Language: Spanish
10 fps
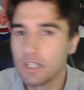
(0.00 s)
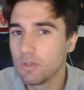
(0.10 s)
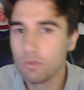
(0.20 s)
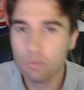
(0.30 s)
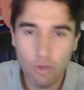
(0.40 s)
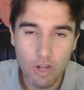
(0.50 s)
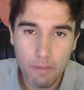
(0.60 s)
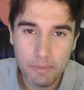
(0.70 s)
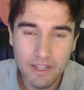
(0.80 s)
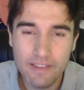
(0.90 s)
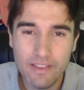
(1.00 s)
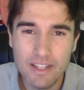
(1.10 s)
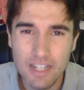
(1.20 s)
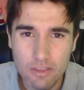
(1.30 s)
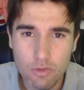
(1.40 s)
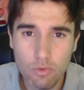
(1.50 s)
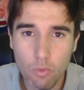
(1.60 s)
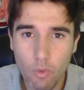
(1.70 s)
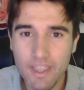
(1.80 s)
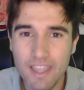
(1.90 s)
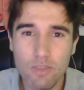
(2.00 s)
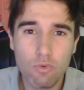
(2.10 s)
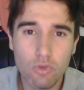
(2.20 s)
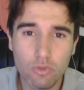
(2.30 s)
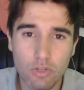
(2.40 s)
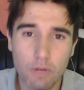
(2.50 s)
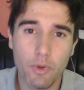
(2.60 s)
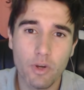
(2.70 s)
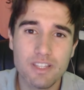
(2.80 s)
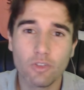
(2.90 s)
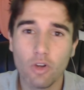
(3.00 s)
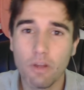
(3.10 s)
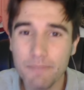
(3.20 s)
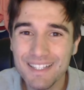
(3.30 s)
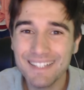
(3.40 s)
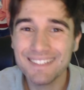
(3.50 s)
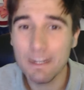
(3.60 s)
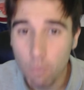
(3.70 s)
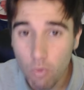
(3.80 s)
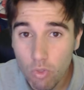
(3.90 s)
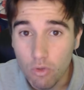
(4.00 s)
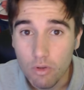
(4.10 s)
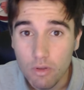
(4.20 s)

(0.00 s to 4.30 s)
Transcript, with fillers: uno de los capitanes de la selección uruguaya y uno de los mejores centrocampistas del mundo.